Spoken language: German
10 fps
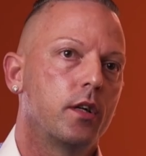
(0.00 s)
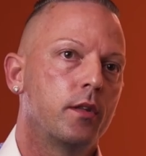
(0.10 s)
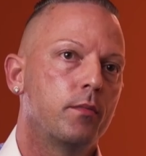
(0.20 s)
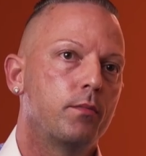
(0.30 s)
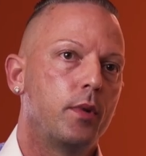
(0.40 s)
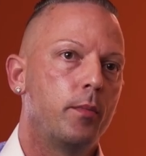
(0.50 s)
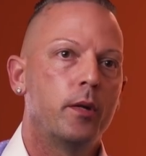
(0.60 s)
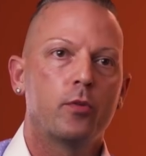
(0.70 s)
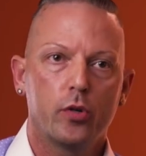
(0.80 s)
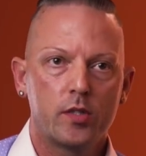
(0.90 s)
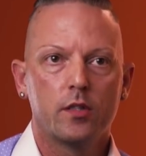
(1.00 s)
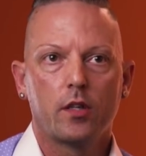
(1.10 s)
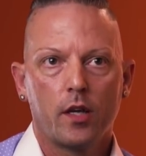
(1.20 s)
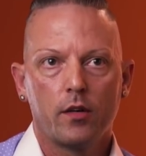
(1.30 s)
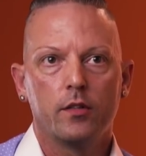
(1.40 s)
dann bei meinem
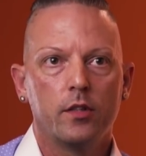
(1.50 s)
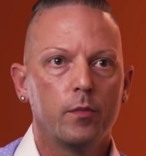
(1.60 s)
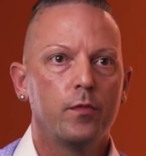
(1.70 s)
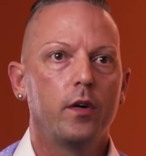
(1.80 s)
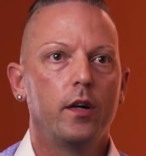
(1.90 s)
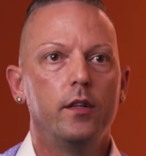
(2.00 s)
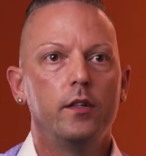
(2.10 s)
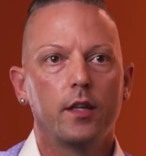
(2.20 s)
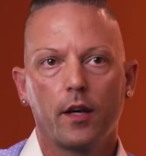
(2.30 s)
Kostenträger, in dem Fall die